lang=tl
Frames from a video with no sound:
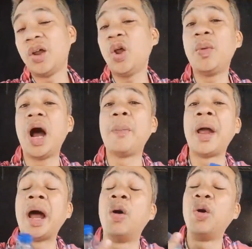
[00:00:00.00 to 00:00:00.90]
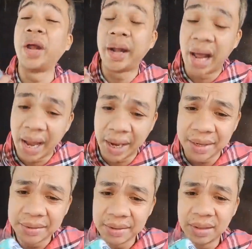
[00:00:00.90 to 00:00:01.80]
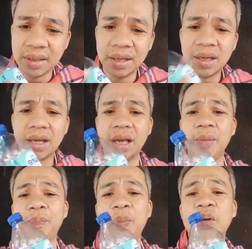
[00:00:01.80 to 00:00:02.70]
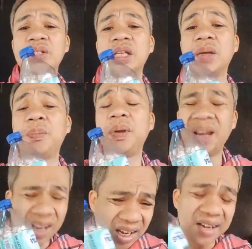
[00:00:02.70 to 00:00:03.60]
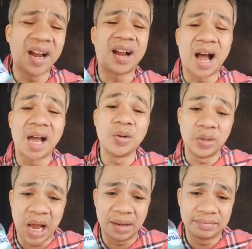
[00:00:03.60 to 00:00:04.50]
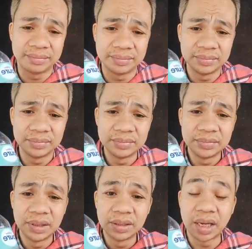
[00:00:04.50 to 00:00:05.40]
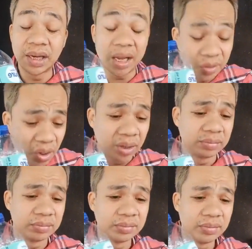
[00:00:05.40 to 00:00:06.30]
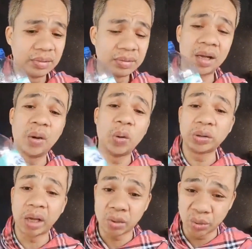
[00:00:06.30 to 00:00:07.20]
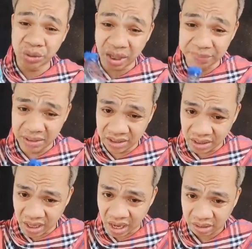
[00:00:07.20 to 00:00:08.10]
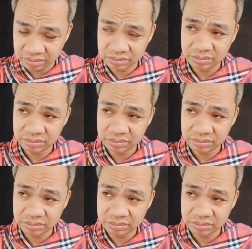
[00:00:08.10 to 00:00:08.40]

Tara mga panahon na day. Imposible na kayo na. Kaya nga no, nanagot tayo social media.